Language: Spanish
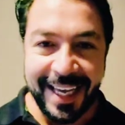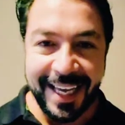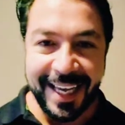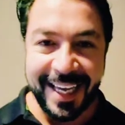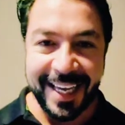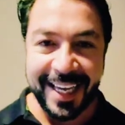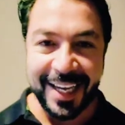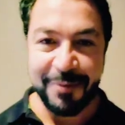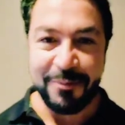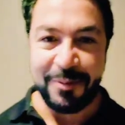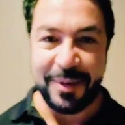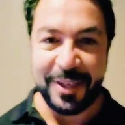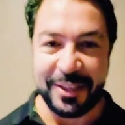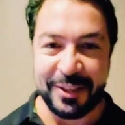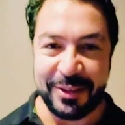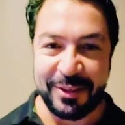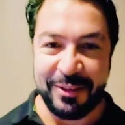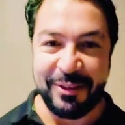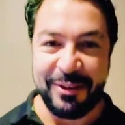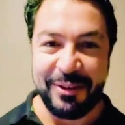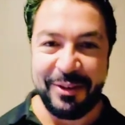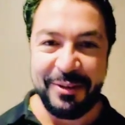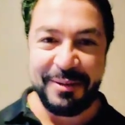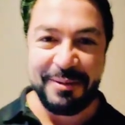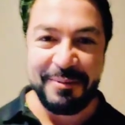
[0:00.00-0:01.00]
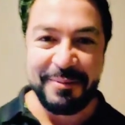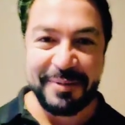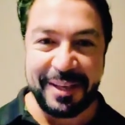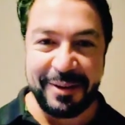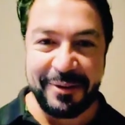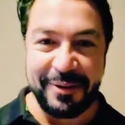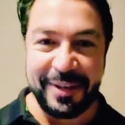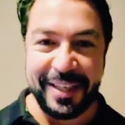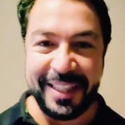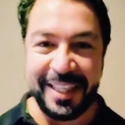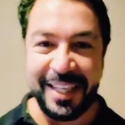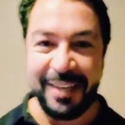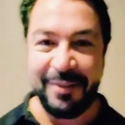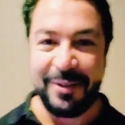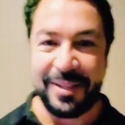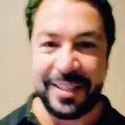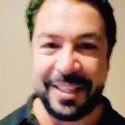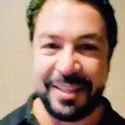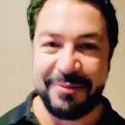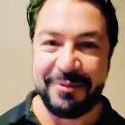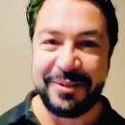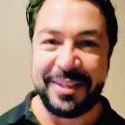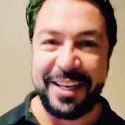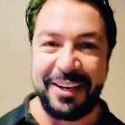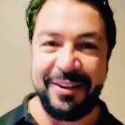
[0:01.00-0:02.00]
¿Qué pasó? ¿Lo vemos ahorita o
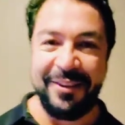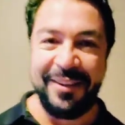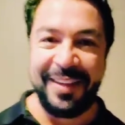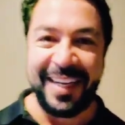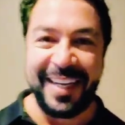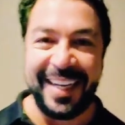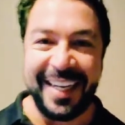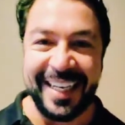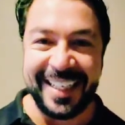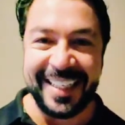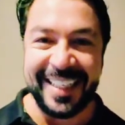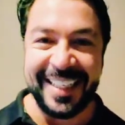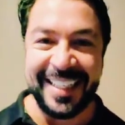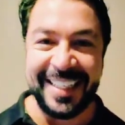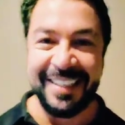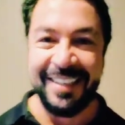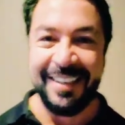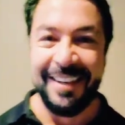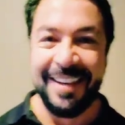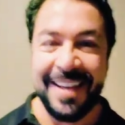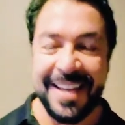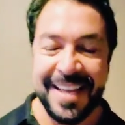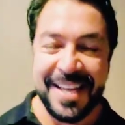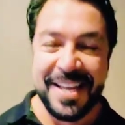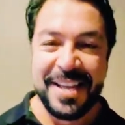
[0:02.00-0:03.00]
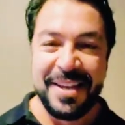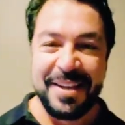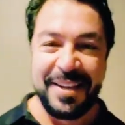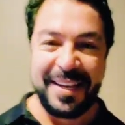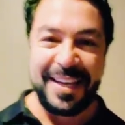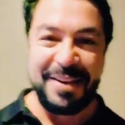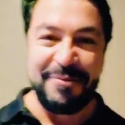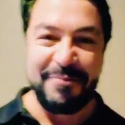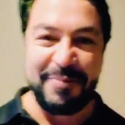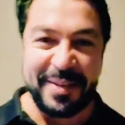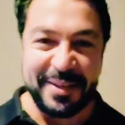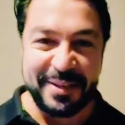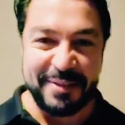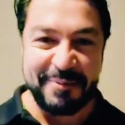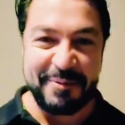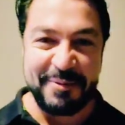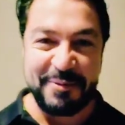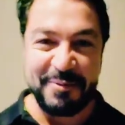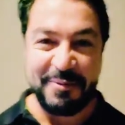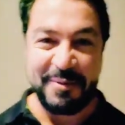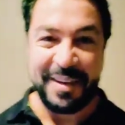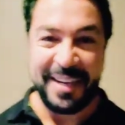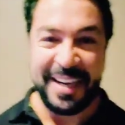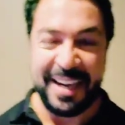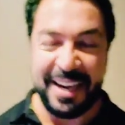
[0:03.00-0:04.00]
hacemos algo de ejercicio? ¿Qué pasó, mi
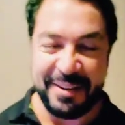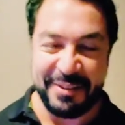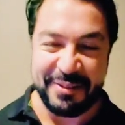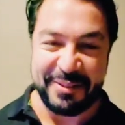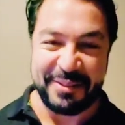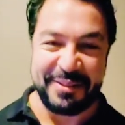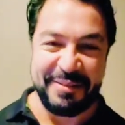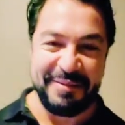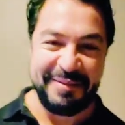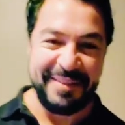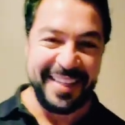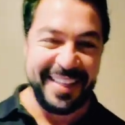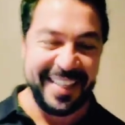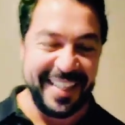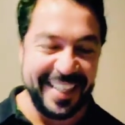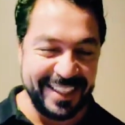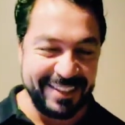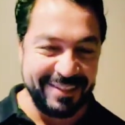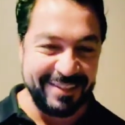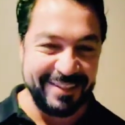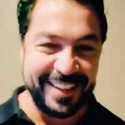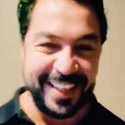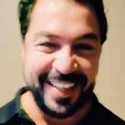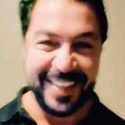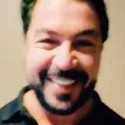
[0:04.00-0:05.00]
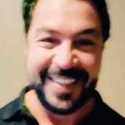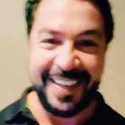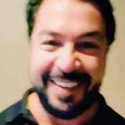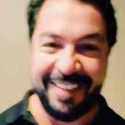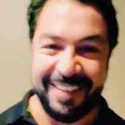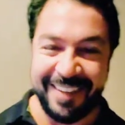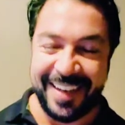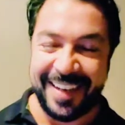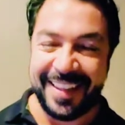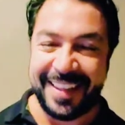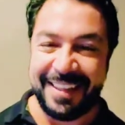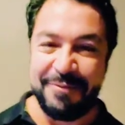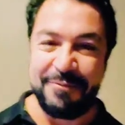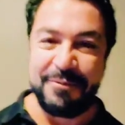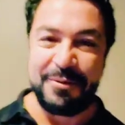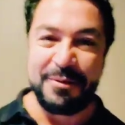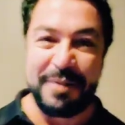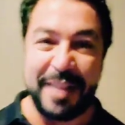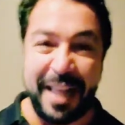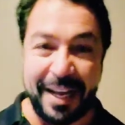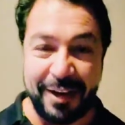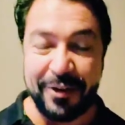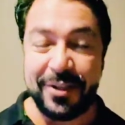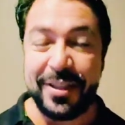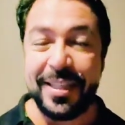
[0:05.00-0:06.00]
buen Lalo? ¿Cómo andas? Gustavo saludarte. Pues
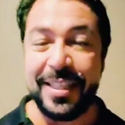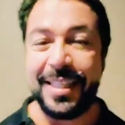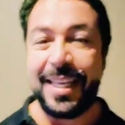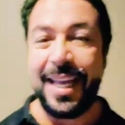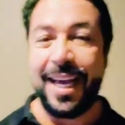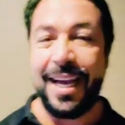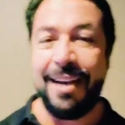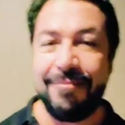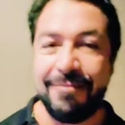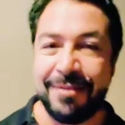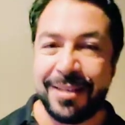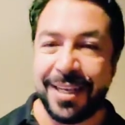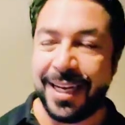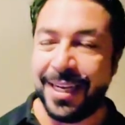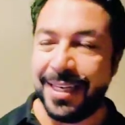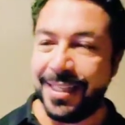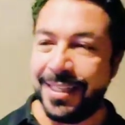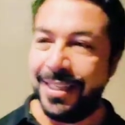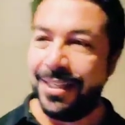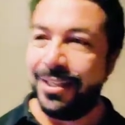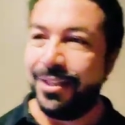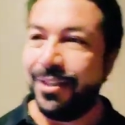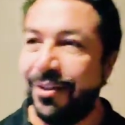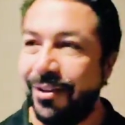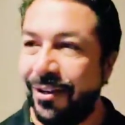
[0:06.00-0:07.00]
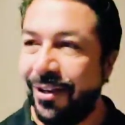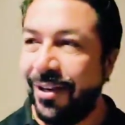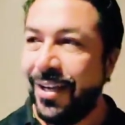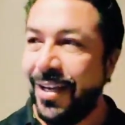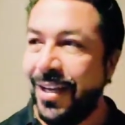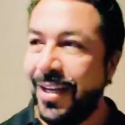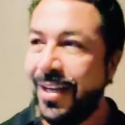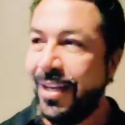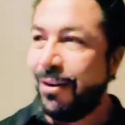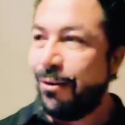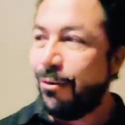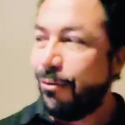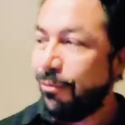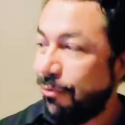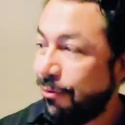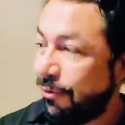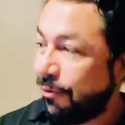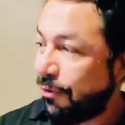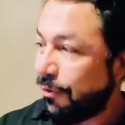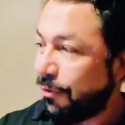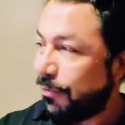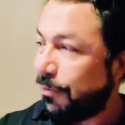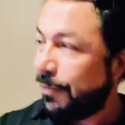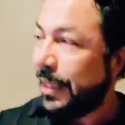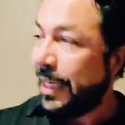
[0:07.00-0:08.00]
la cosa es que hagamos ejercicio
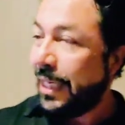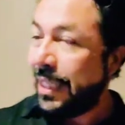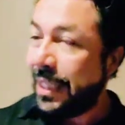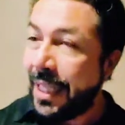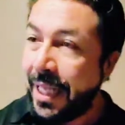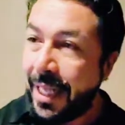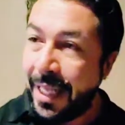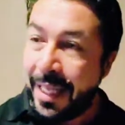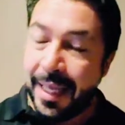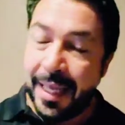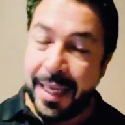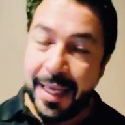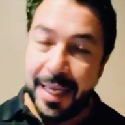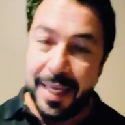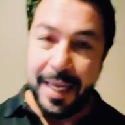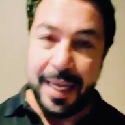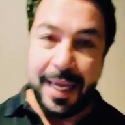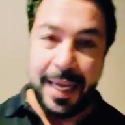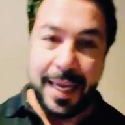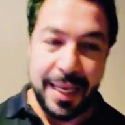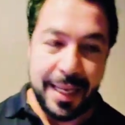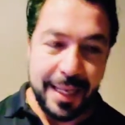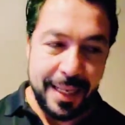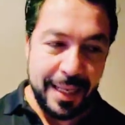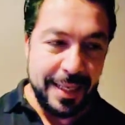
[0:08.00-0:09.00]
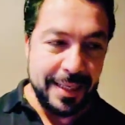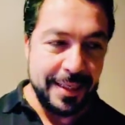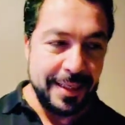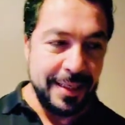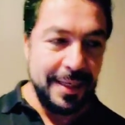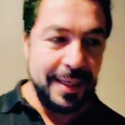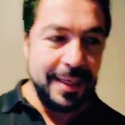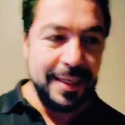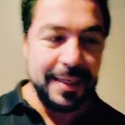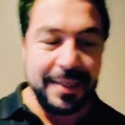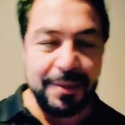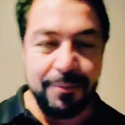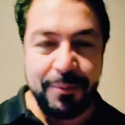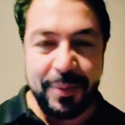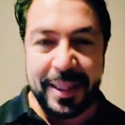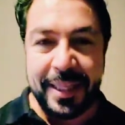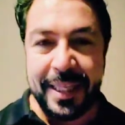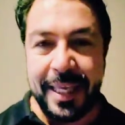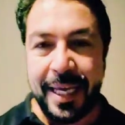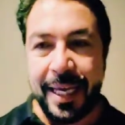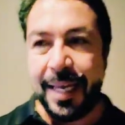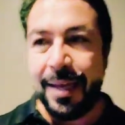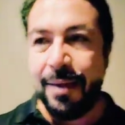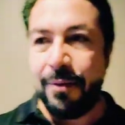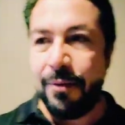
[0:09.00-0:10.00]
juntos. Miren, eh, les, repetía
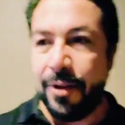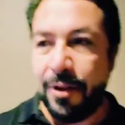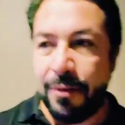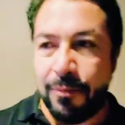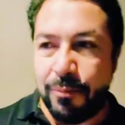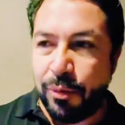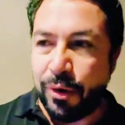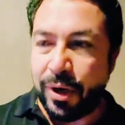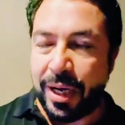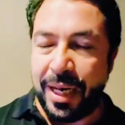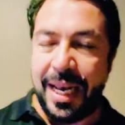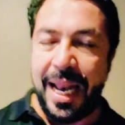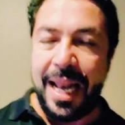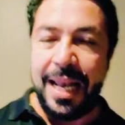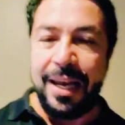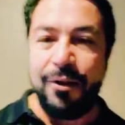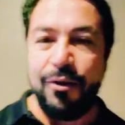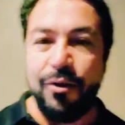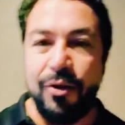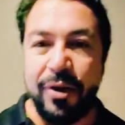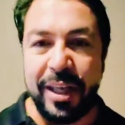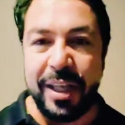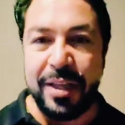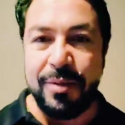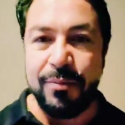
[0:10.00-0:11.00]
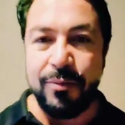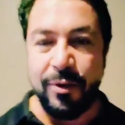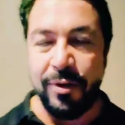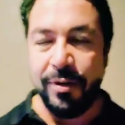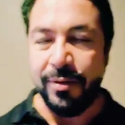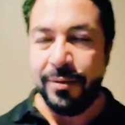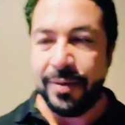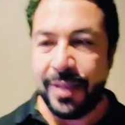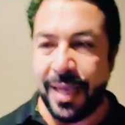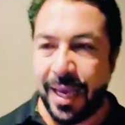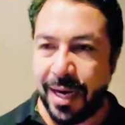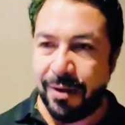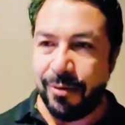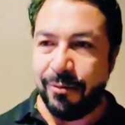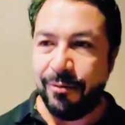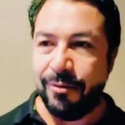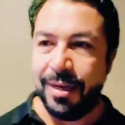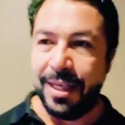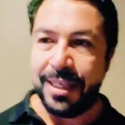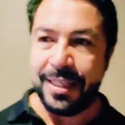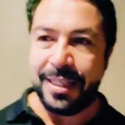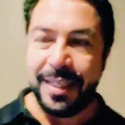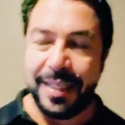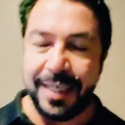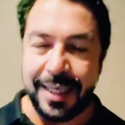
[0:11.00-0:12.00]
que por el algoritmo ya no voy a
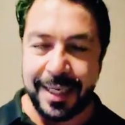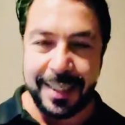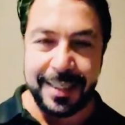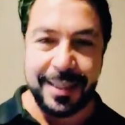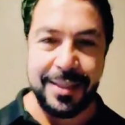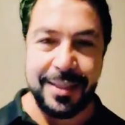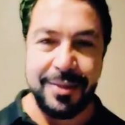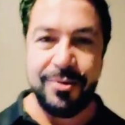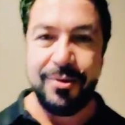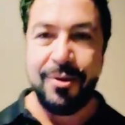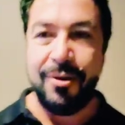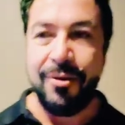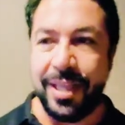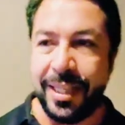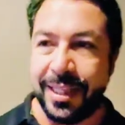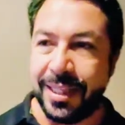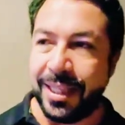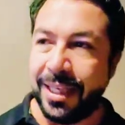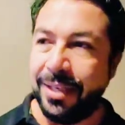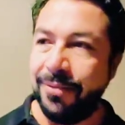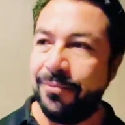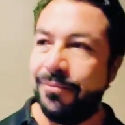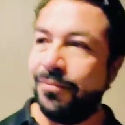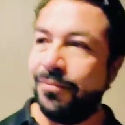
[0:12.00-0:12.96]
hacer ejercicio ahorita.